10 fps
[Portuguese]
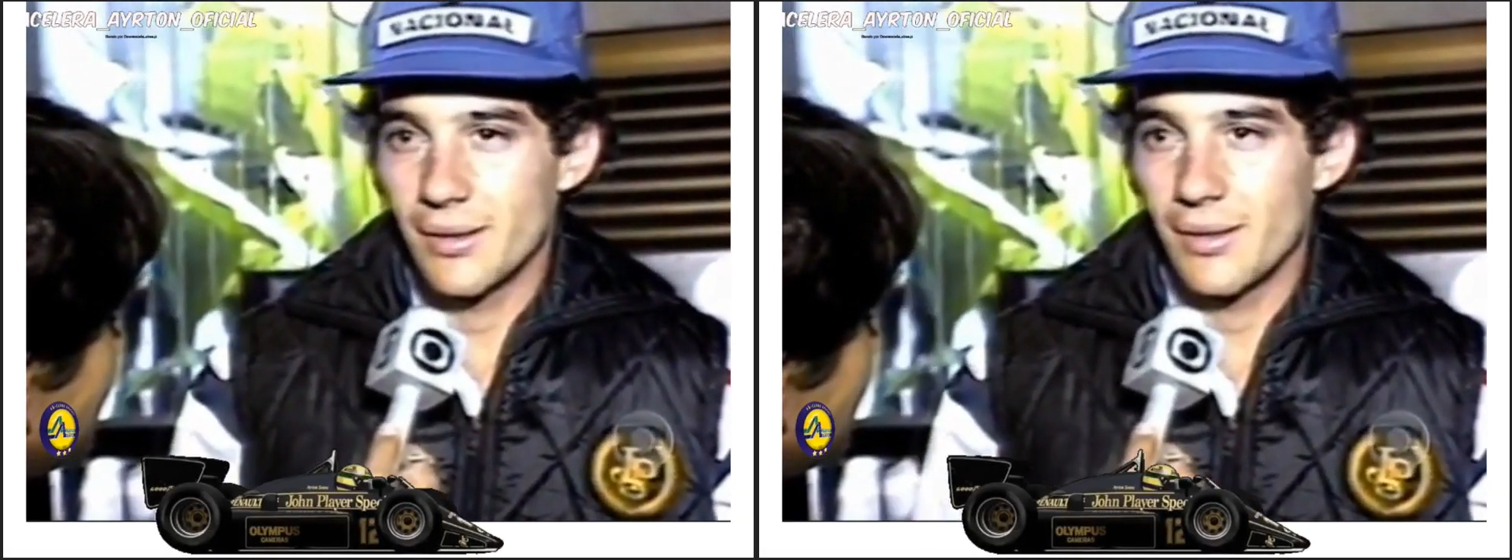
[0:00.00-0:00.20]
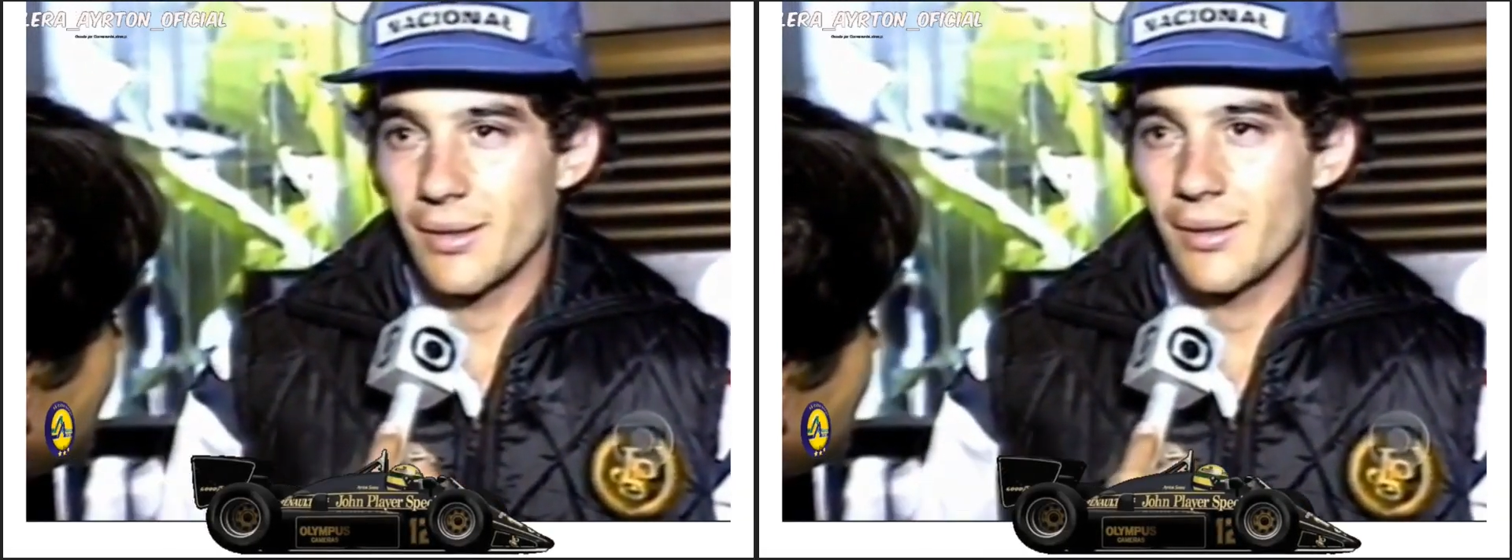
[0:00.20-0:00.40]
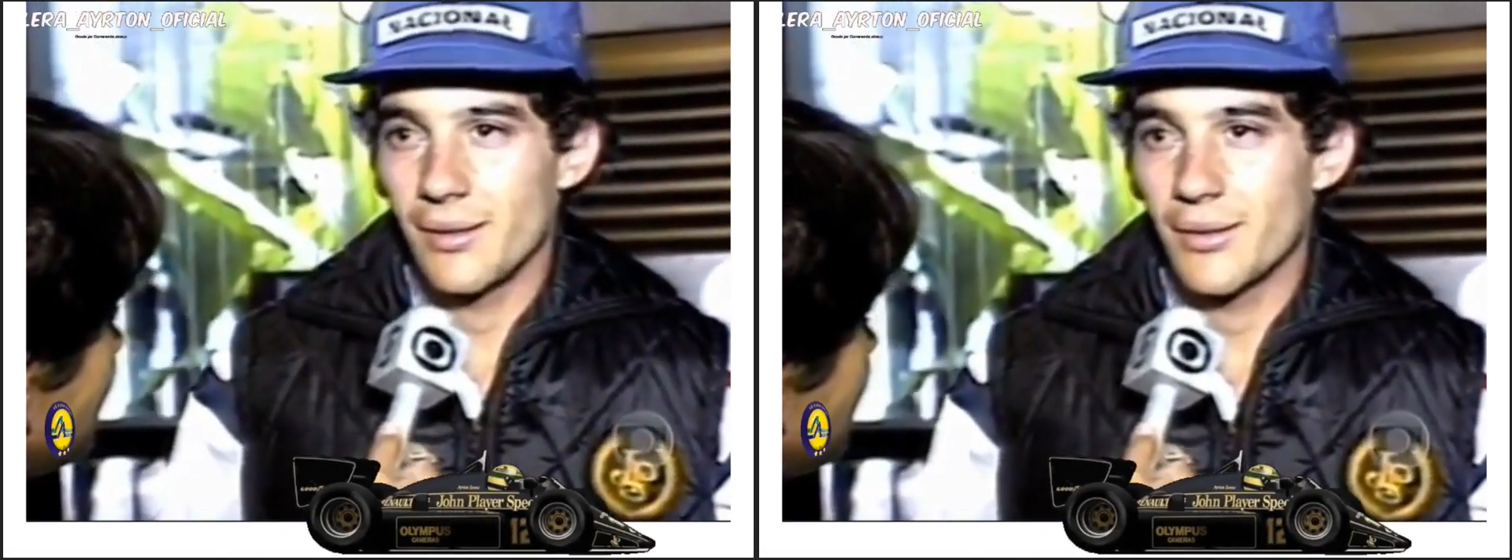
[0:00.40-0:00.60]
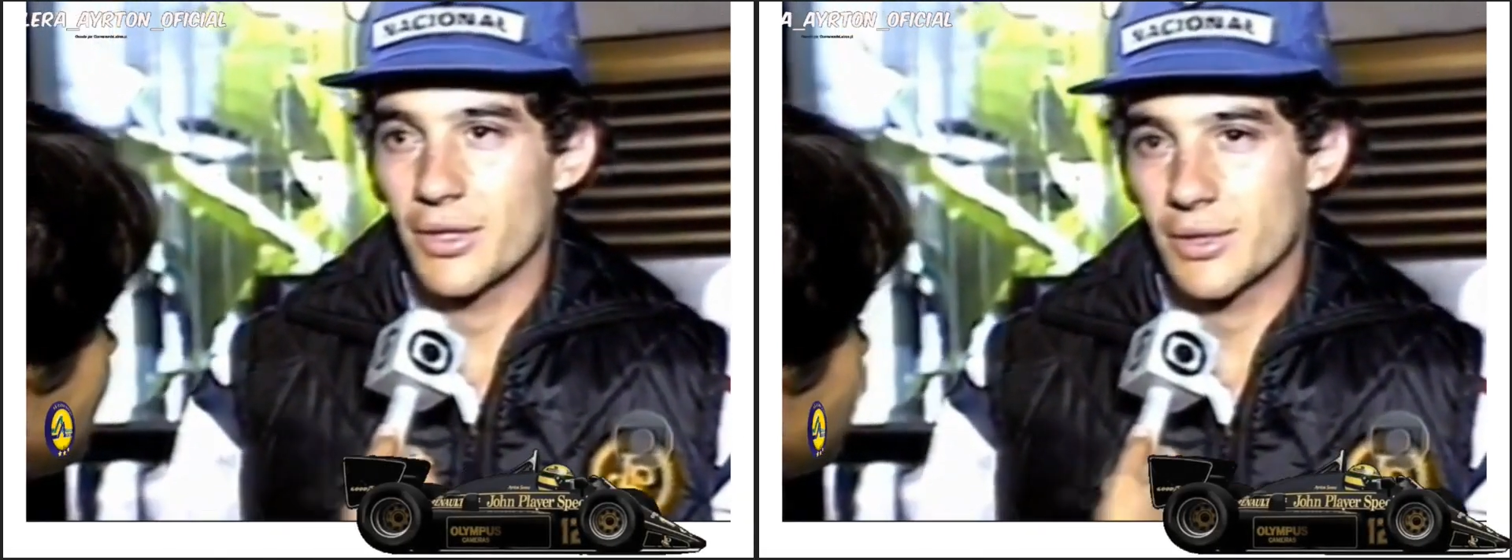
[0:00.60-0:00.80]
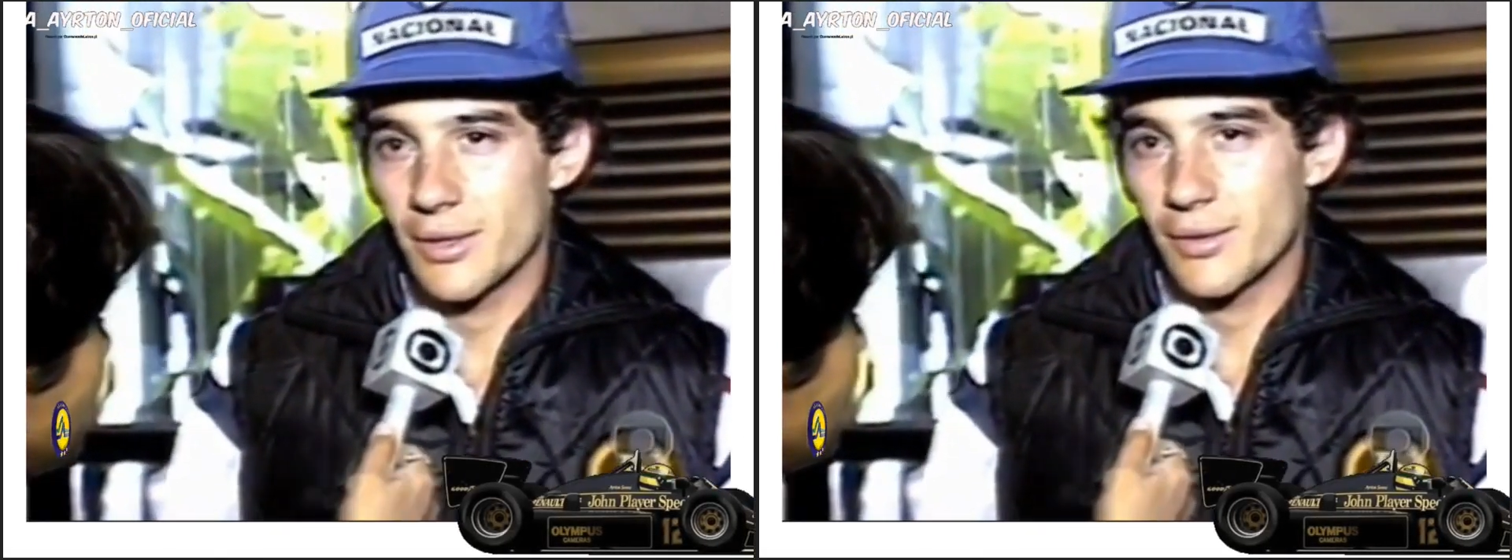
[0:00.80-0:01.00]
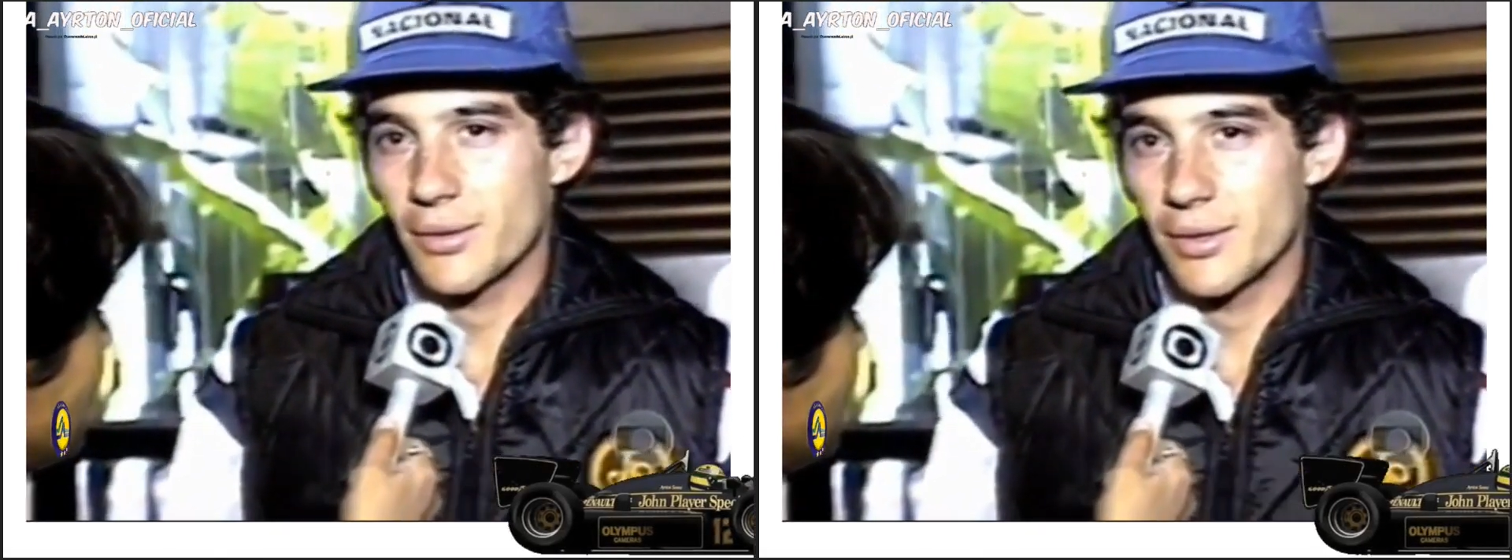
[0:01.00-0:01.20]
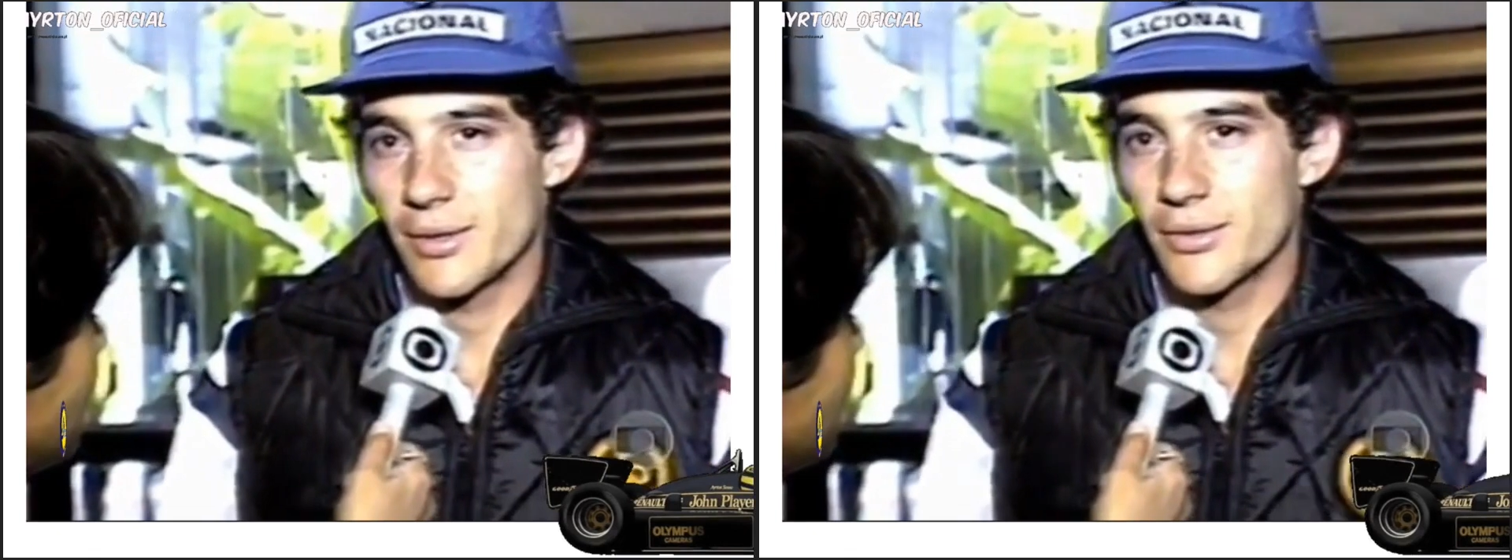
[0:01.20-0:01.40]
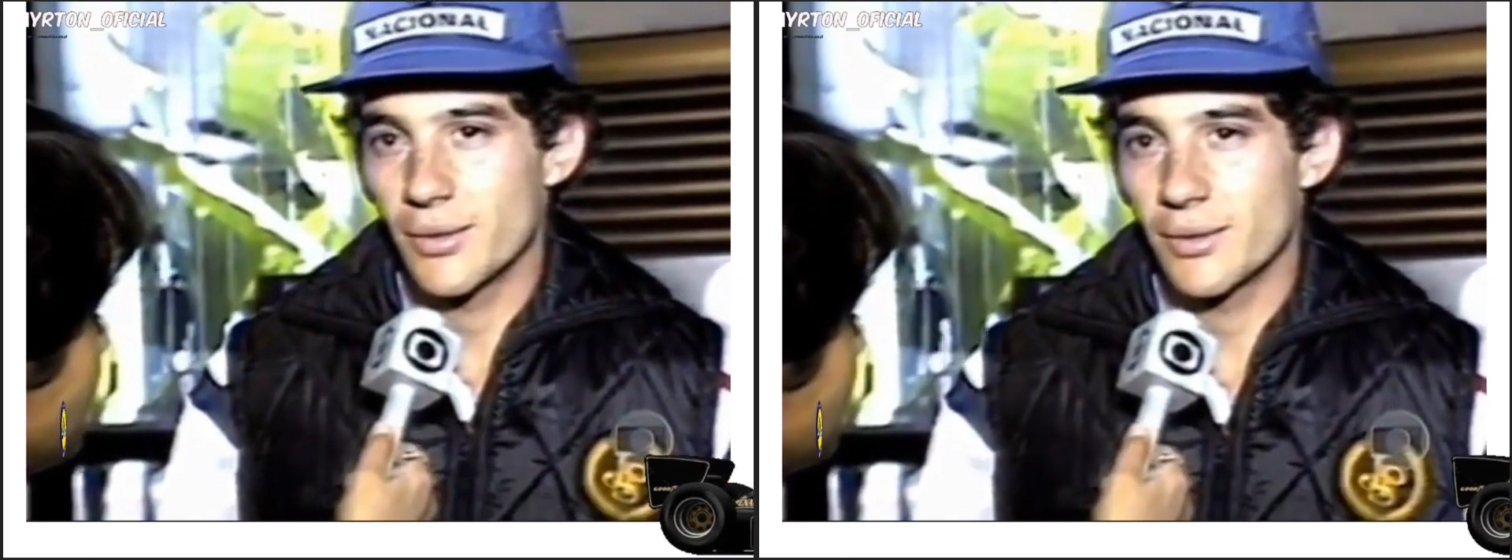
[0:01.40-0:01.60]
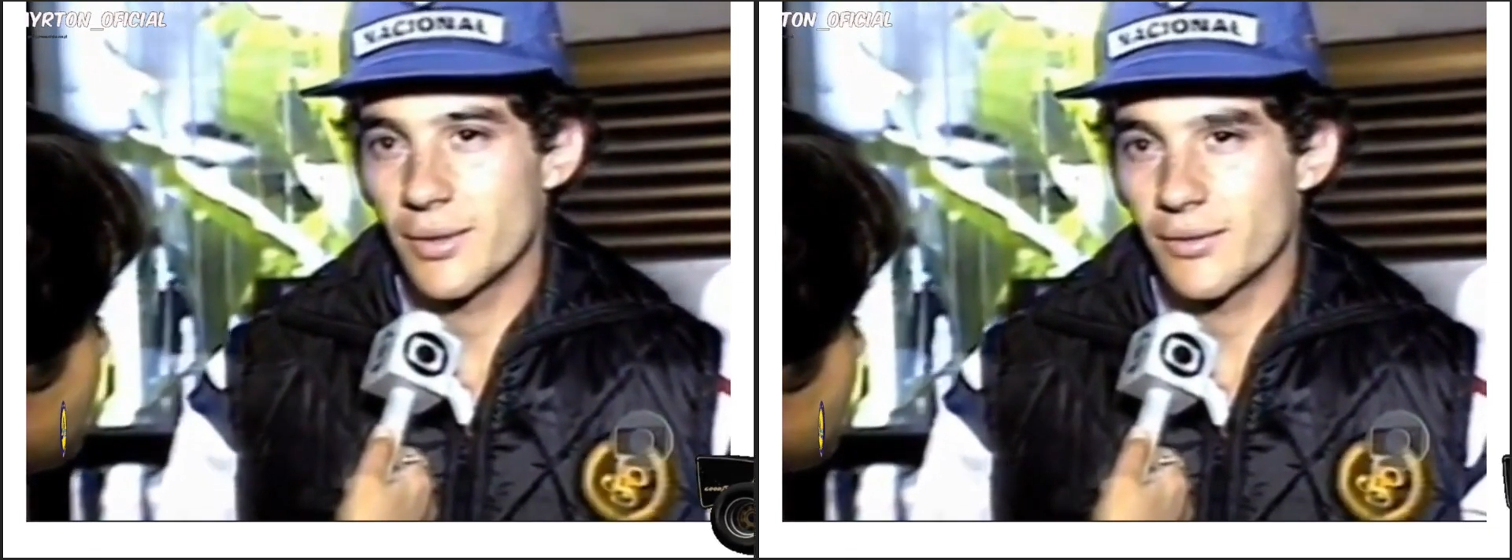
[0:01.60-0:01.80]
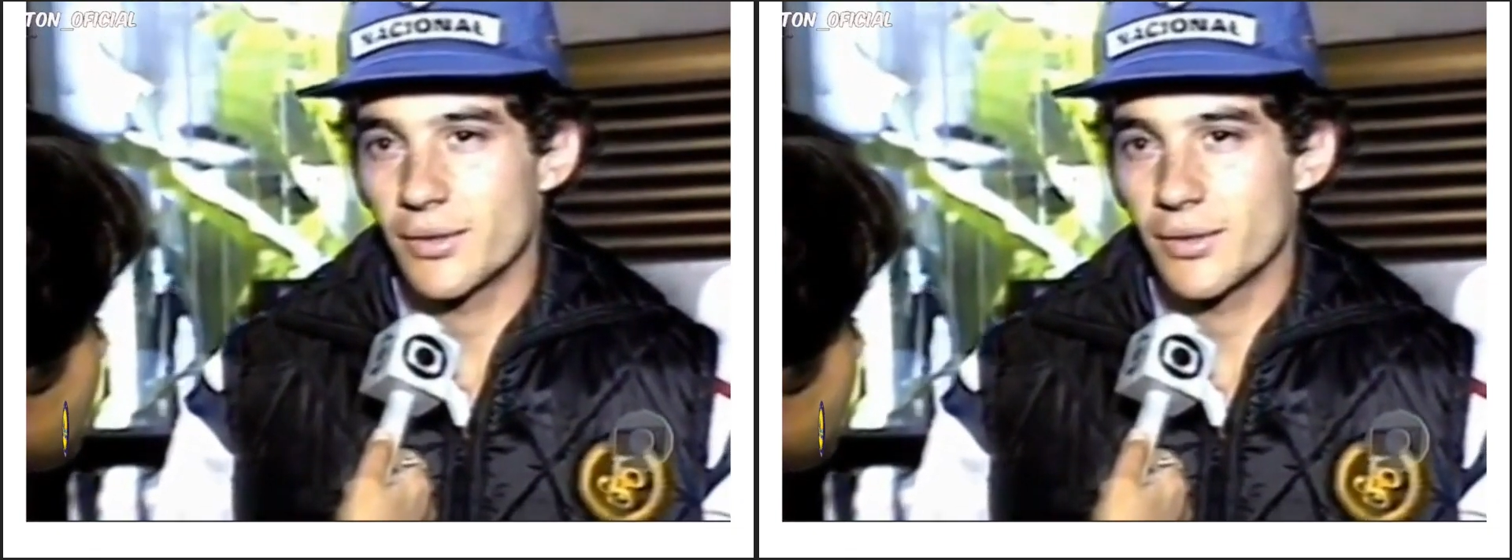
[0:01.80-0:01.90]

E eu acho que a corrida de ontem,